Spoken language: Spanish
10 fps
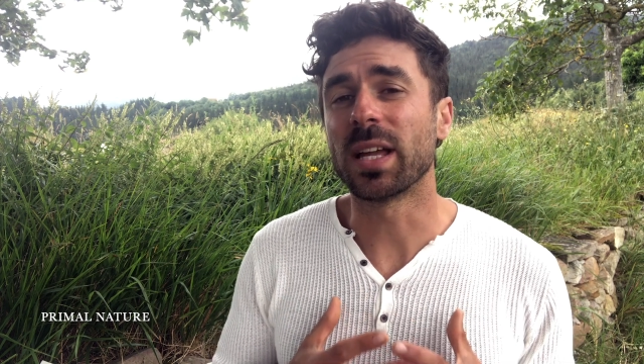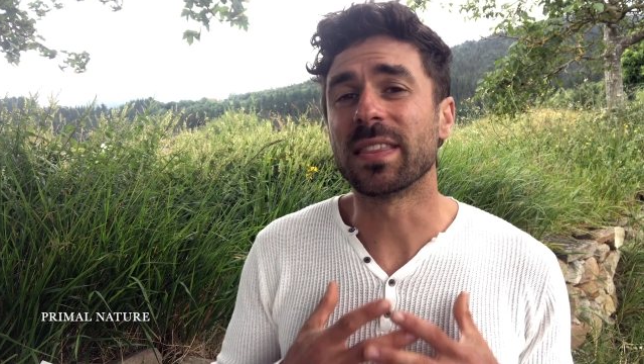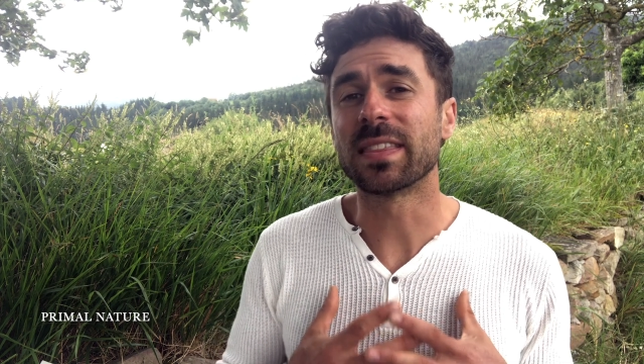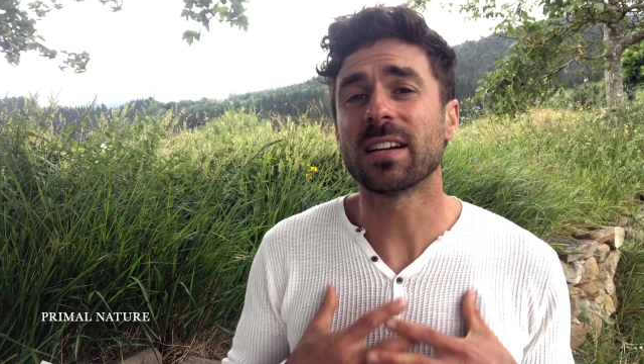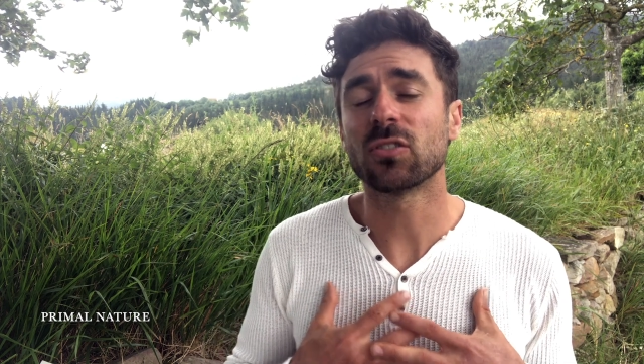
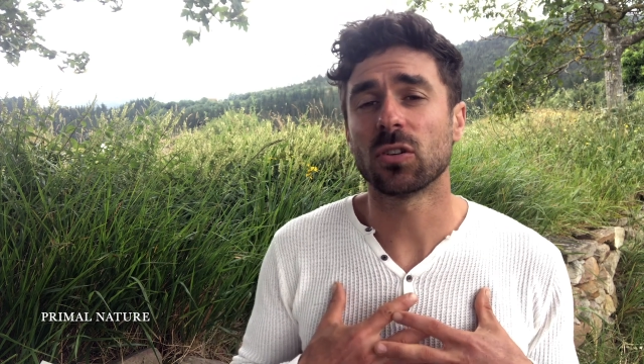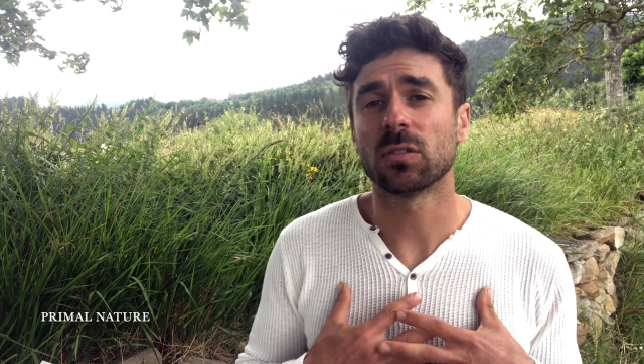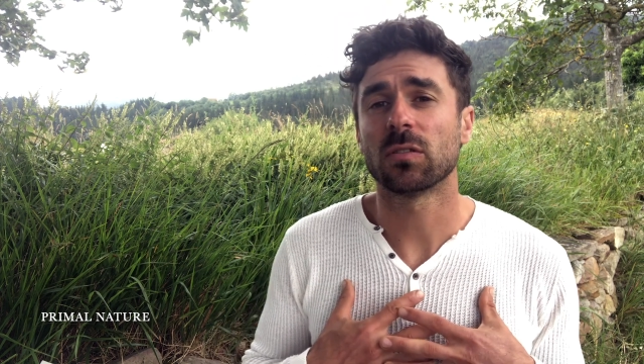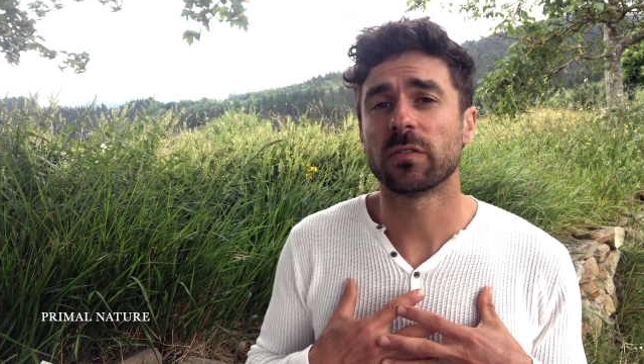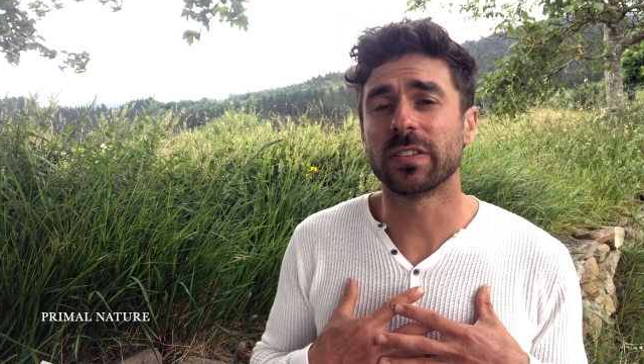interno,
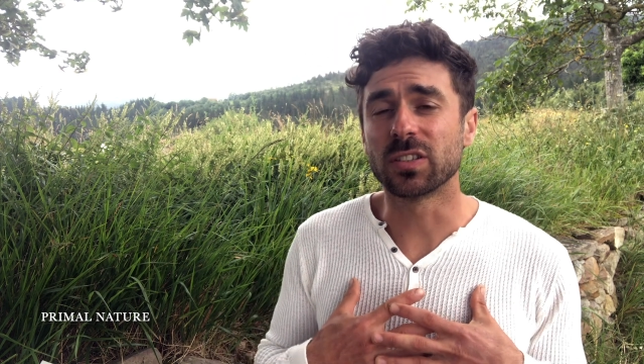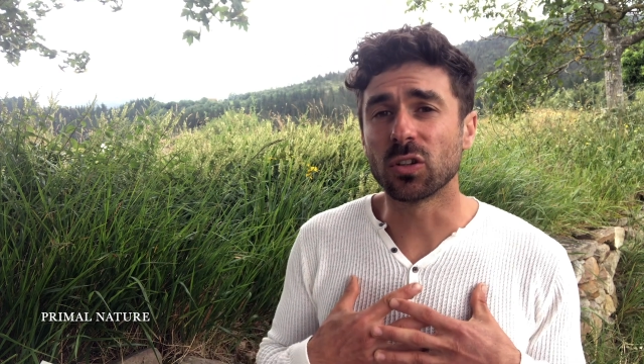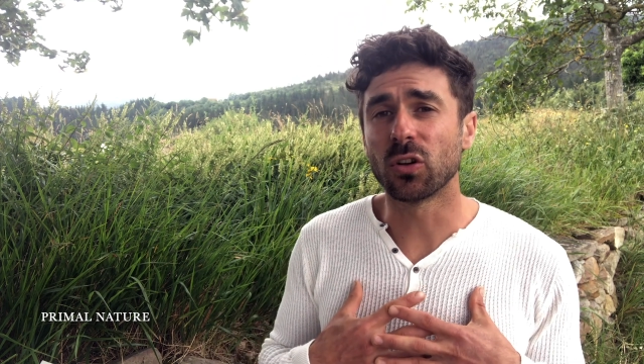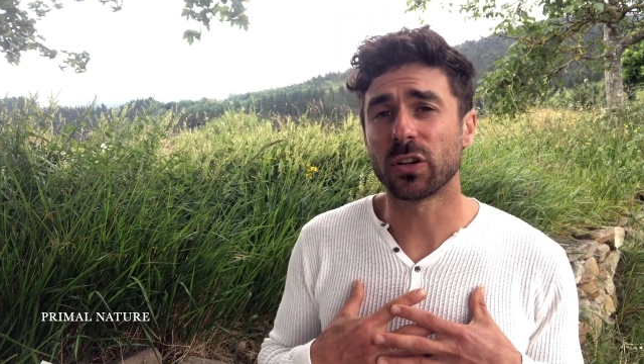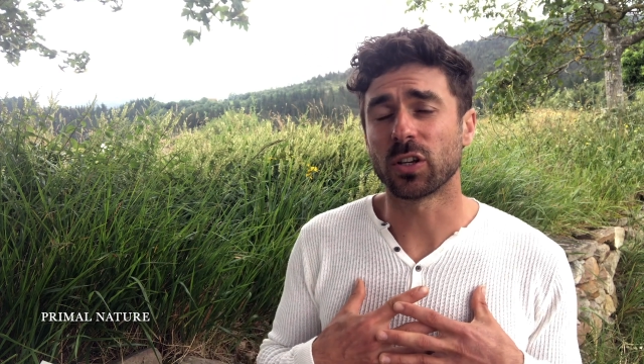
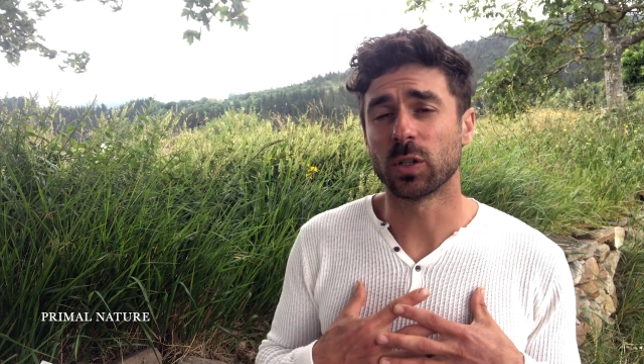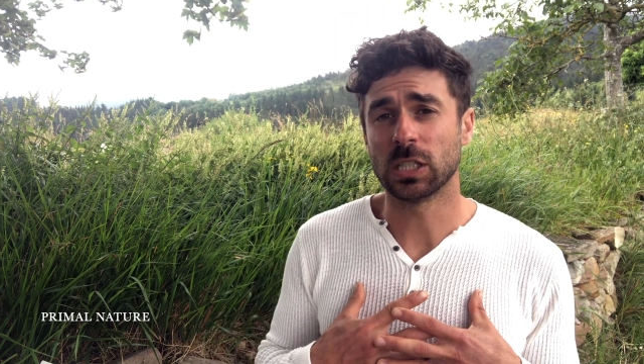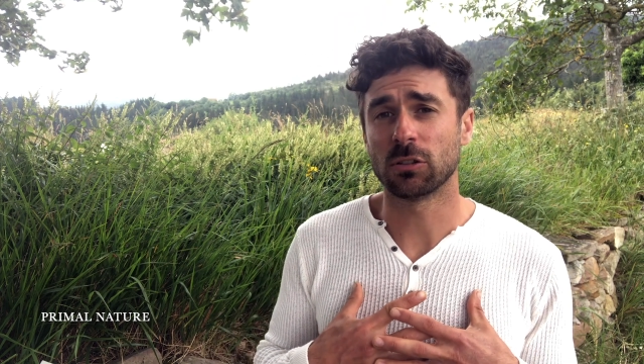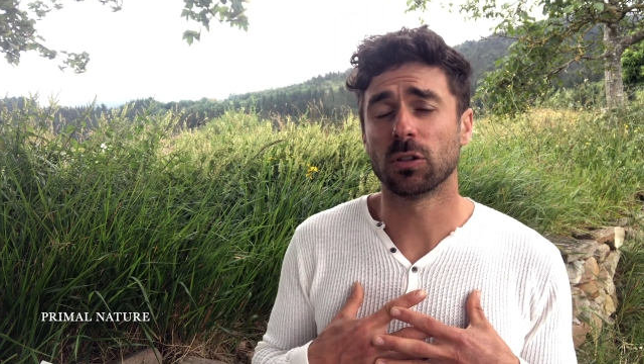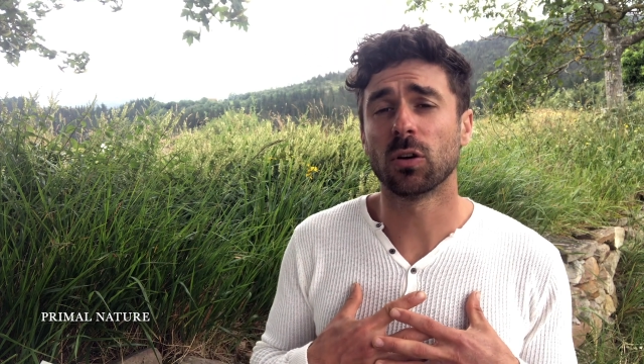fisiológico y
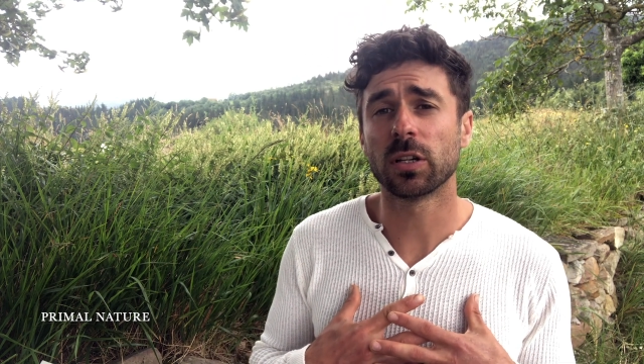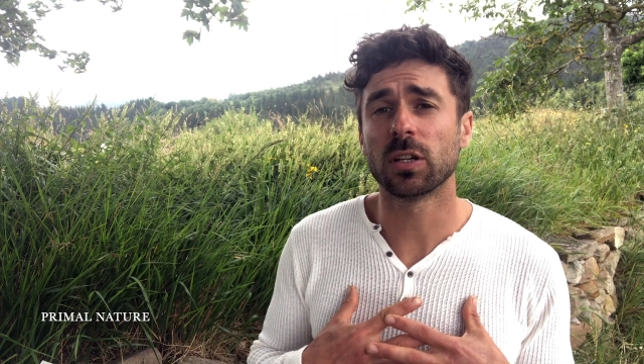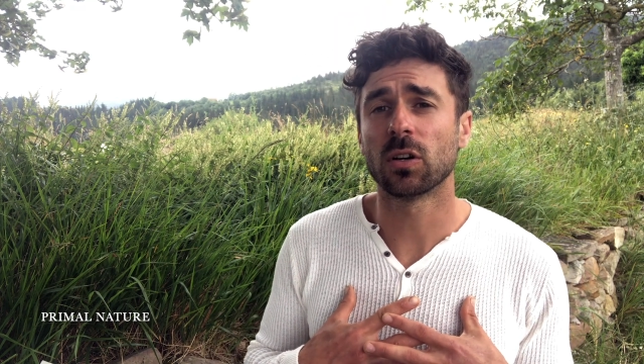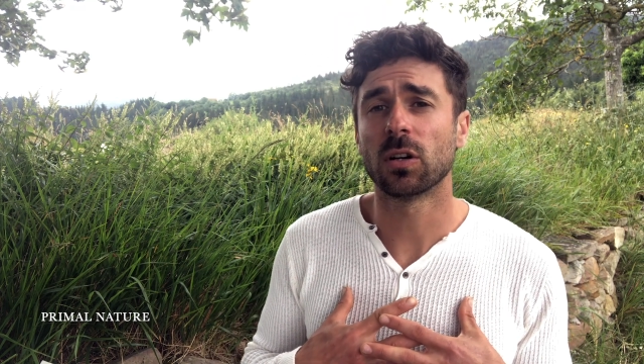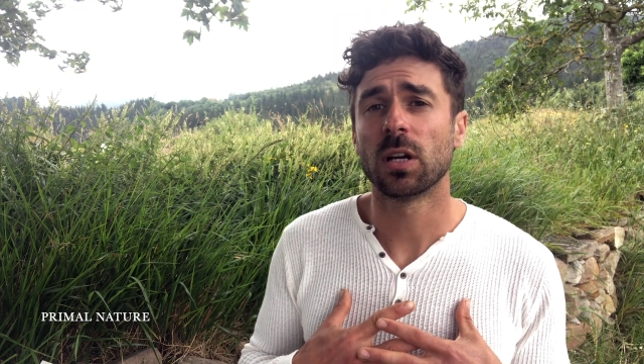
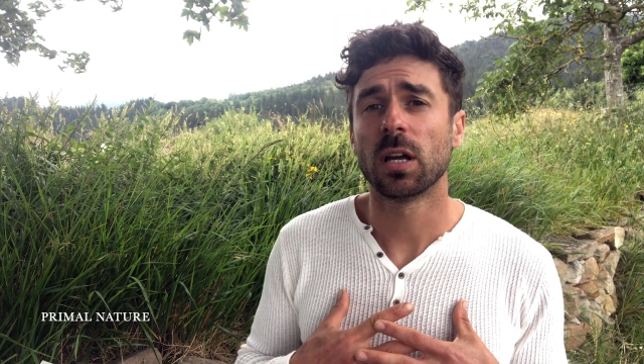neurológico